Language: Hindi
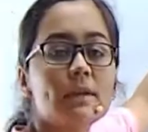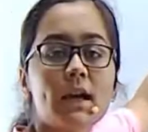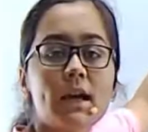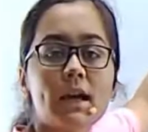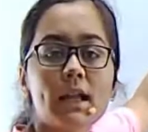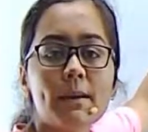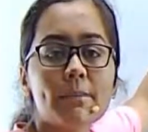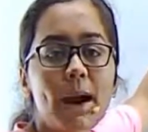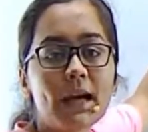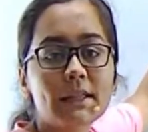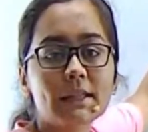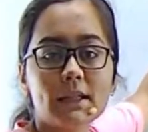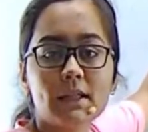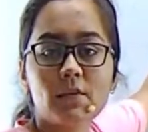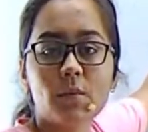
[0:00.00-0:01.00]
अगर हम बात
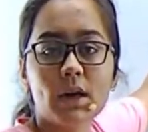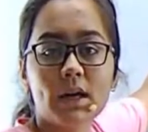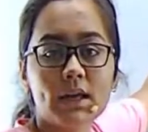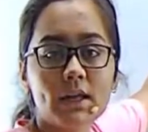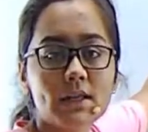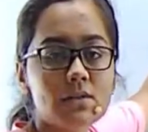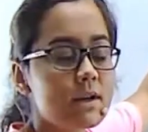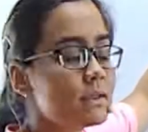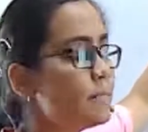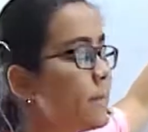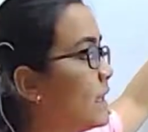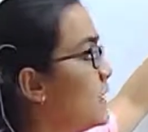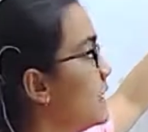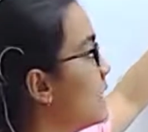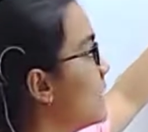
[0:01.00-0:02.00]
करें वर्किंग स्ट्रेस
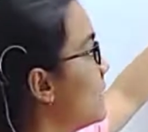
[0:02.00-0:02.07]
मैथड की